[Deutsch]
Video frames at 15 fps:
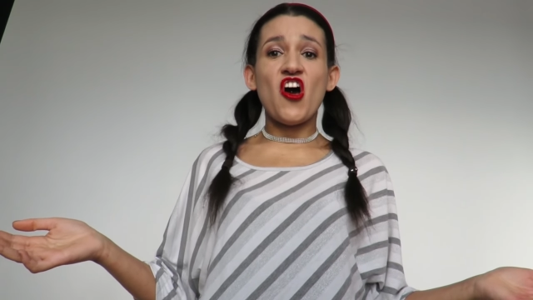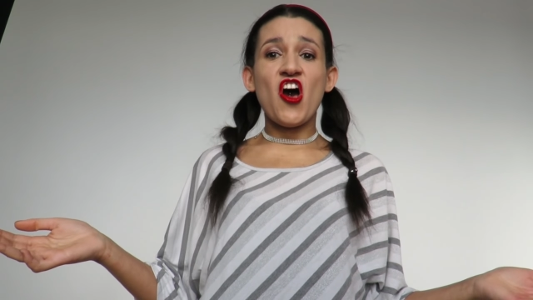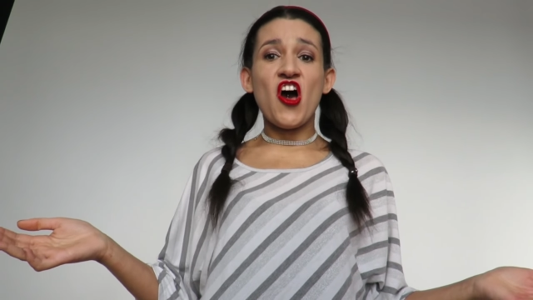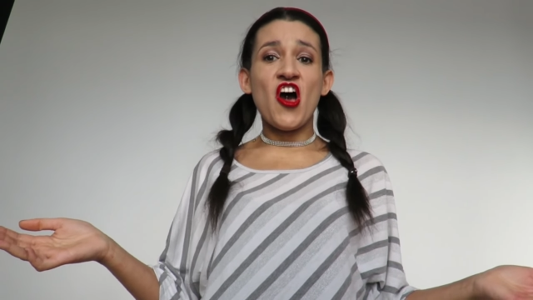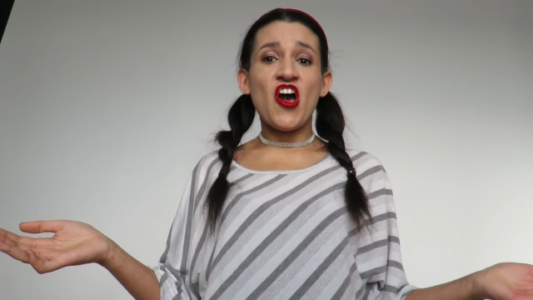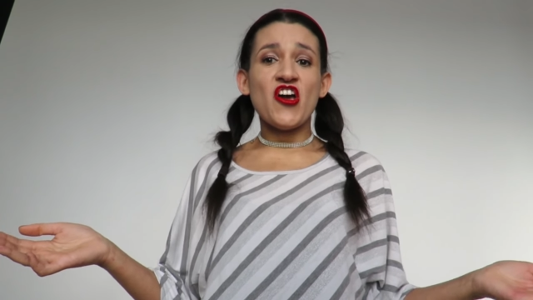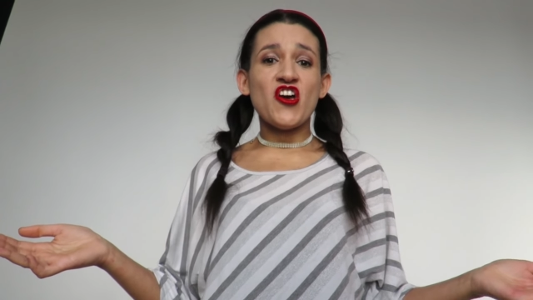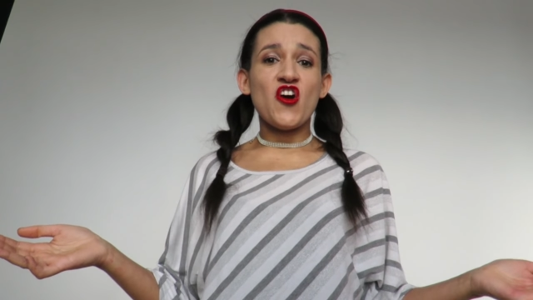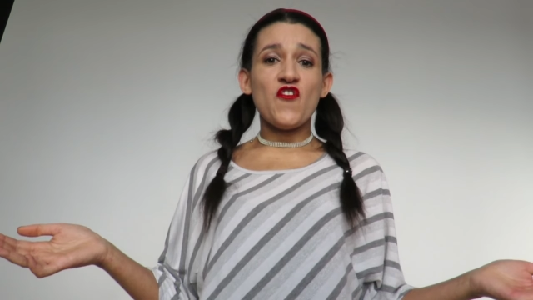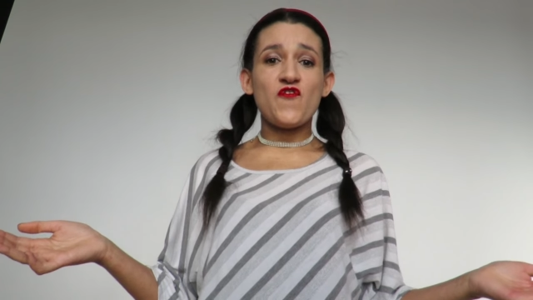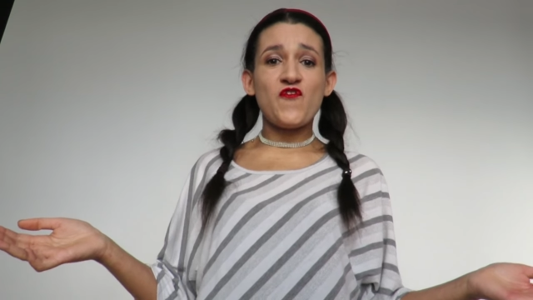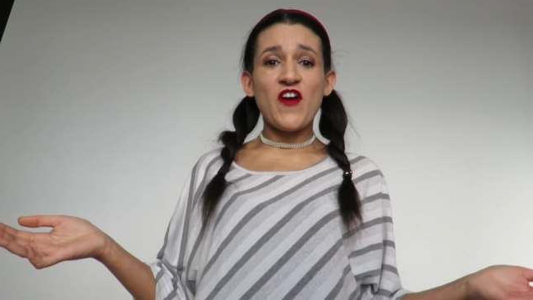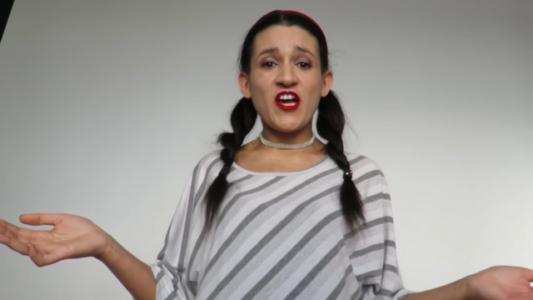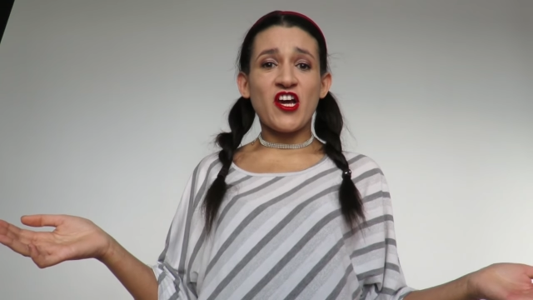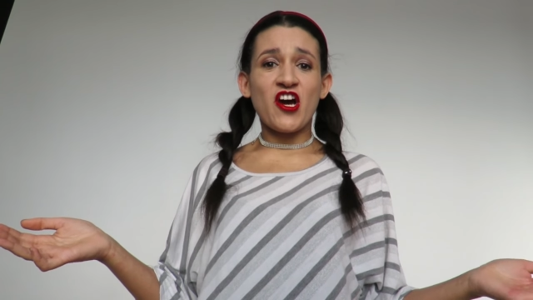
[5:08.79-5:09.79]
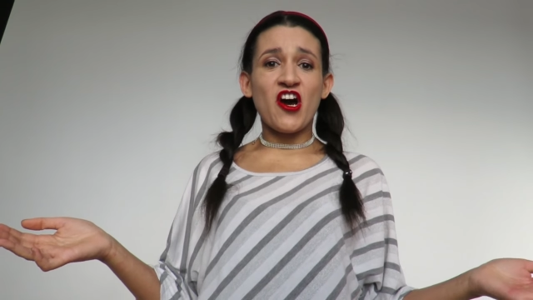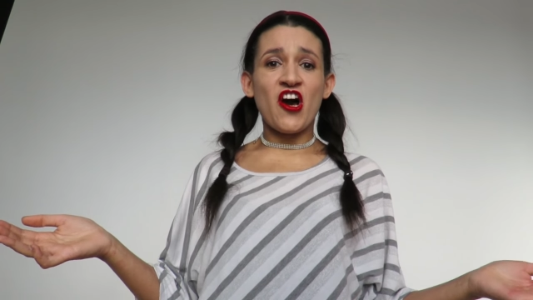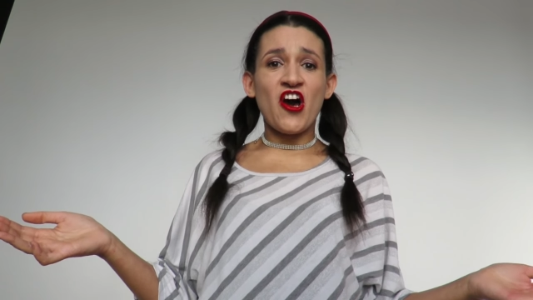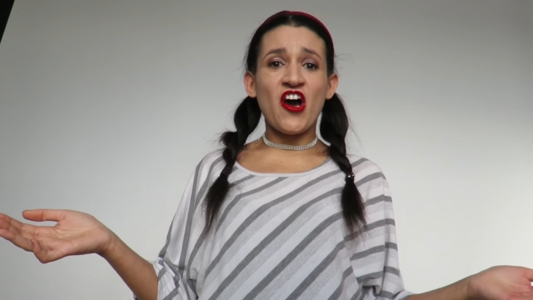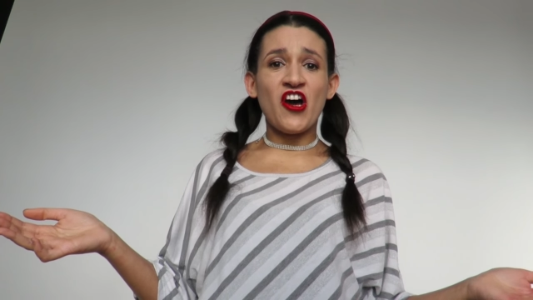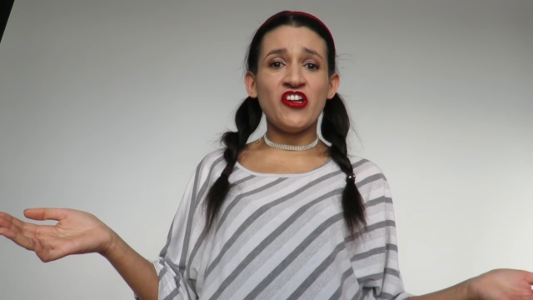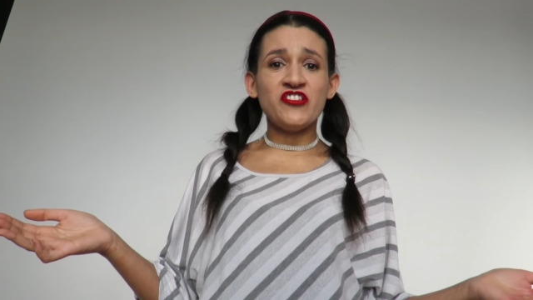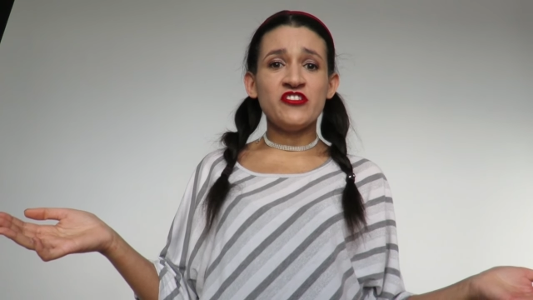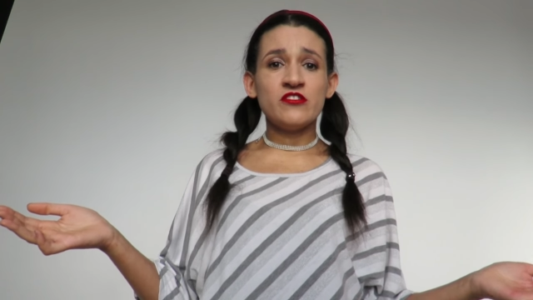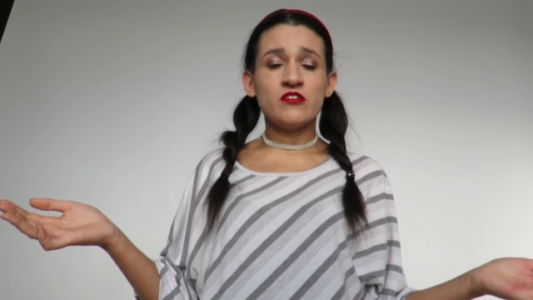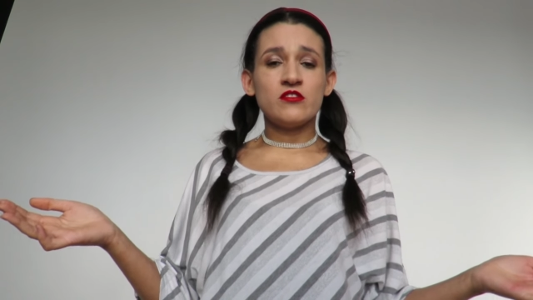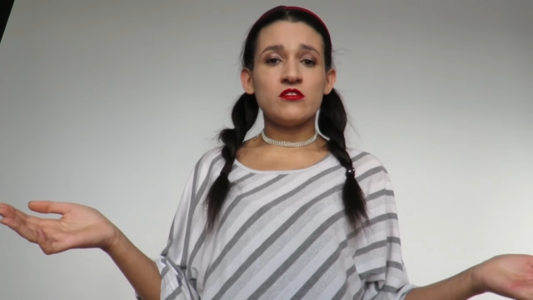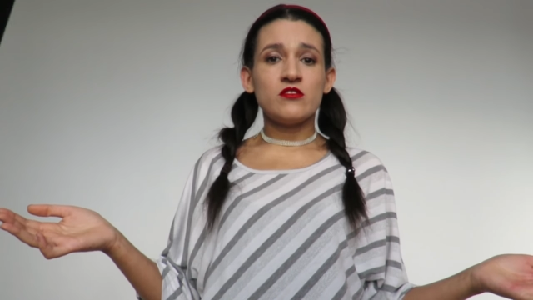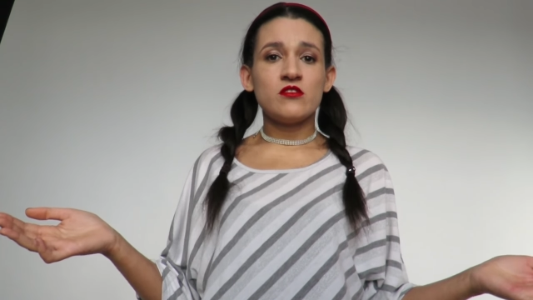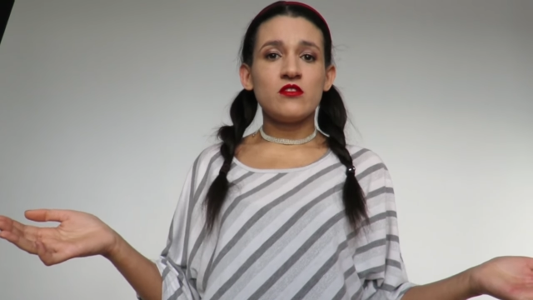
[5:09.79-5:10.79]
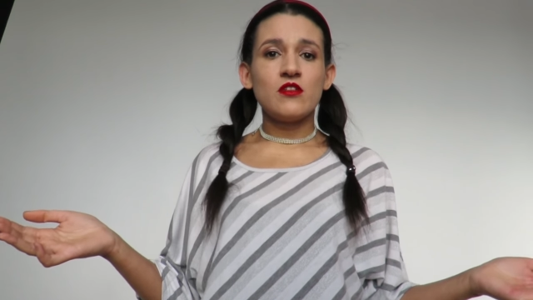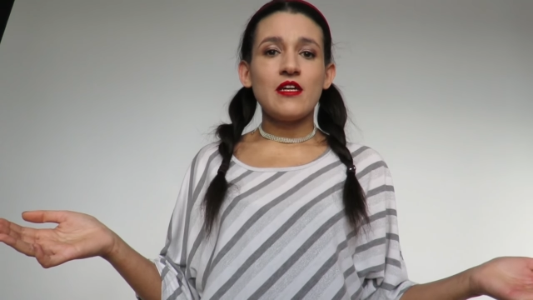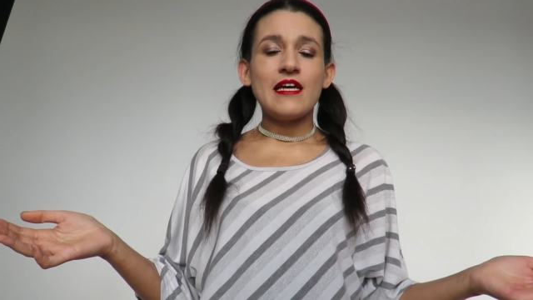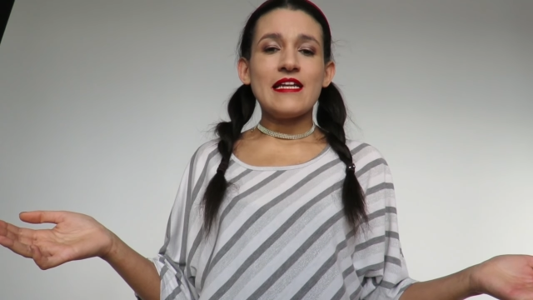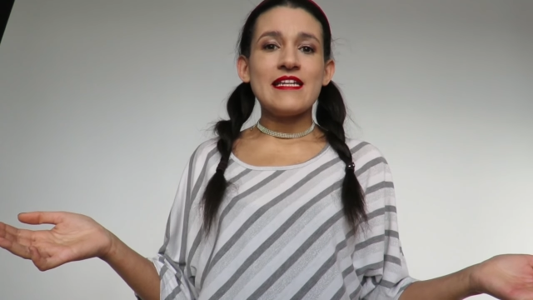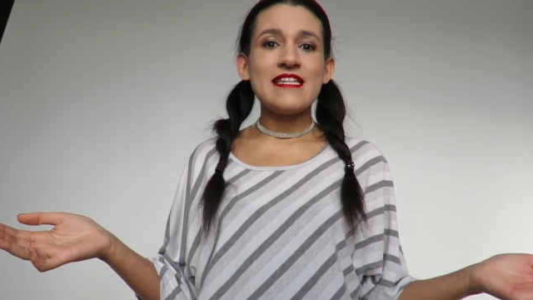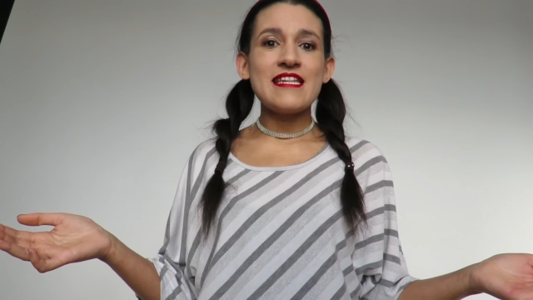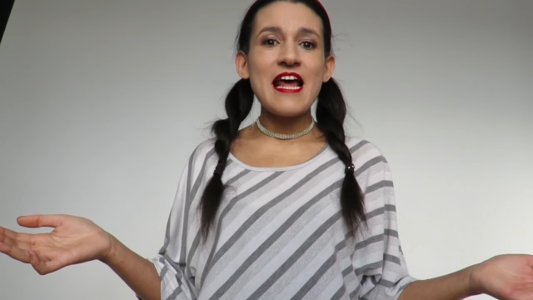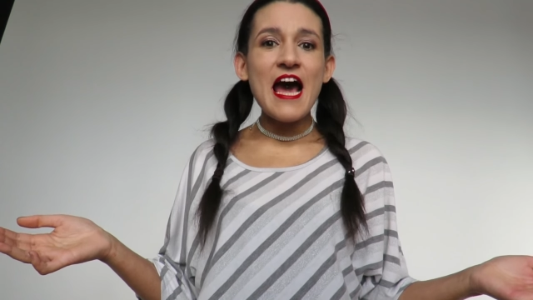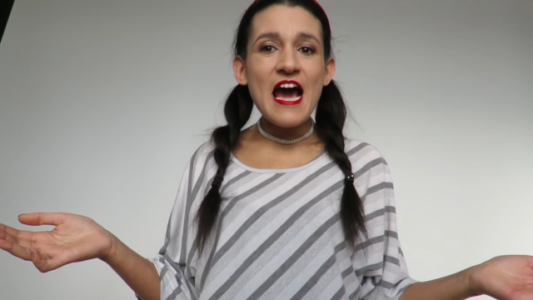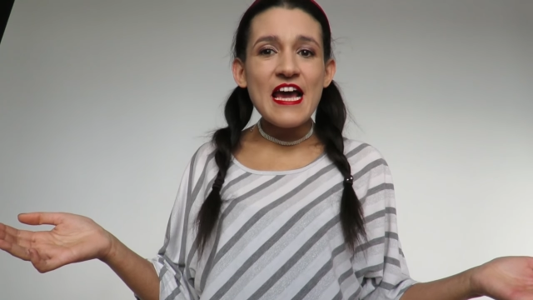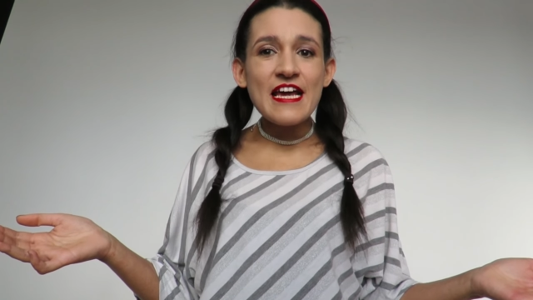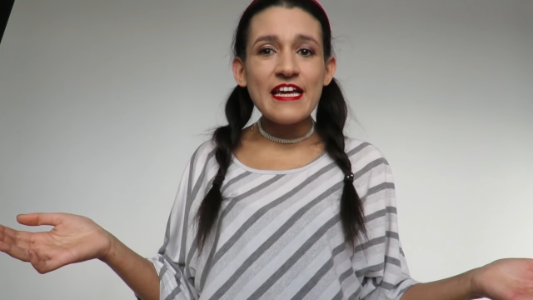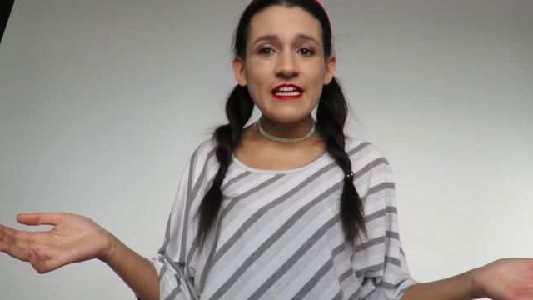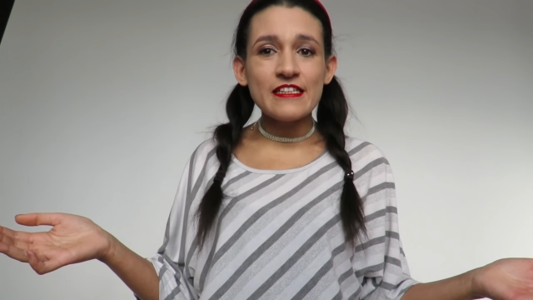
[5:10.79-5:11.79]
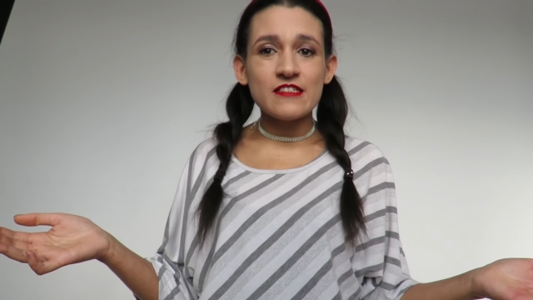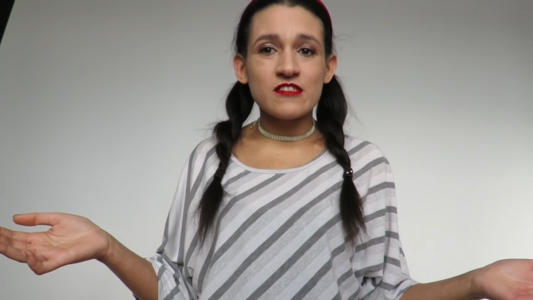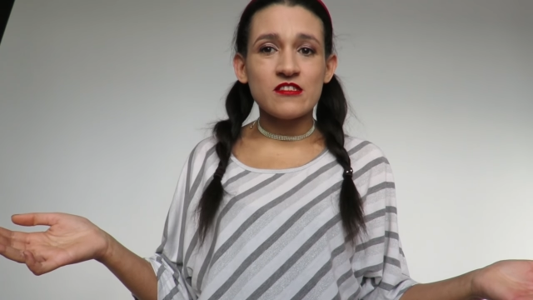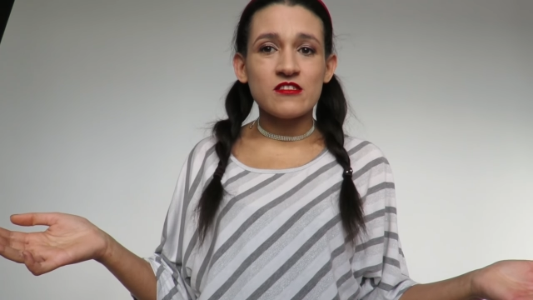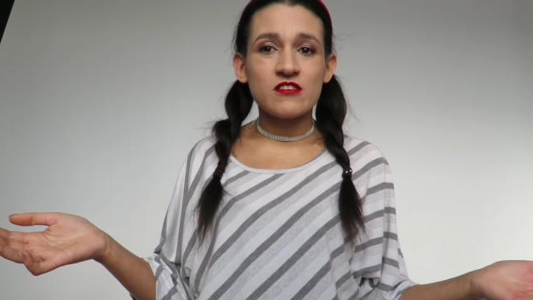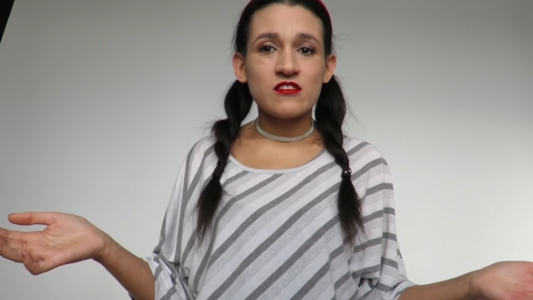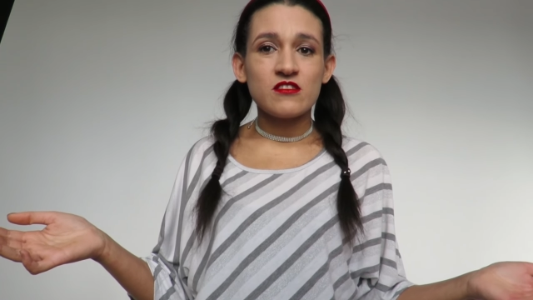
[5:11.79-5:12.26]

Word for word: ey, ficken! Nein!